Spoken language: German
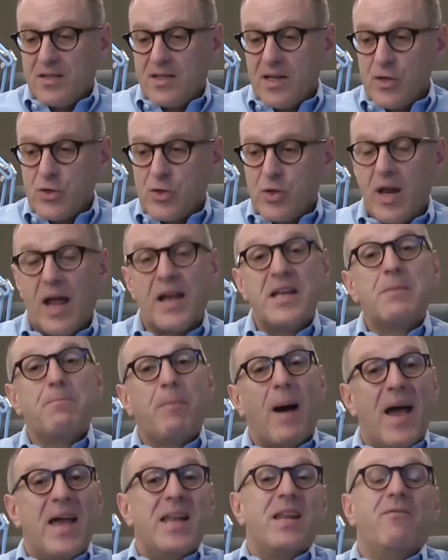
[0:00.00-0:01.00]
sehr schön
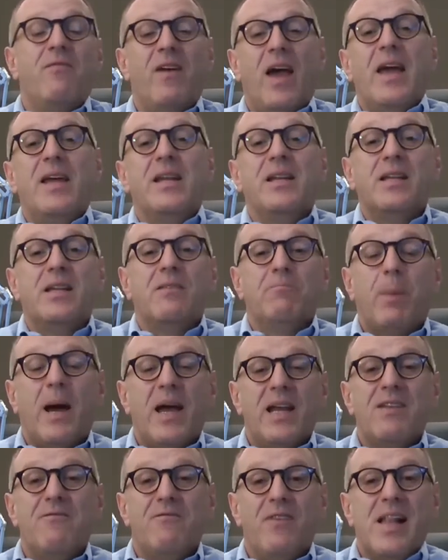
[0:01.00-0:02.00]
eigentlich beide, Wel
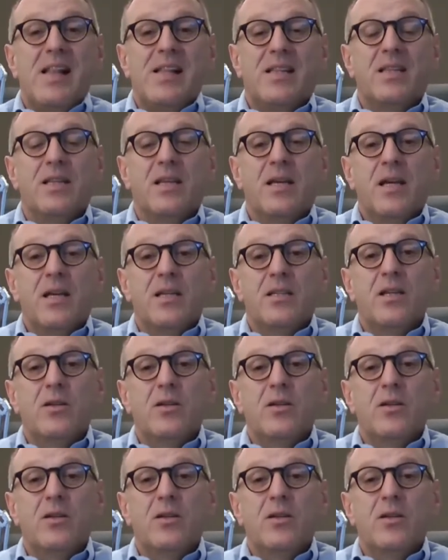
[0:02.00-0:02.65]
beide Welten,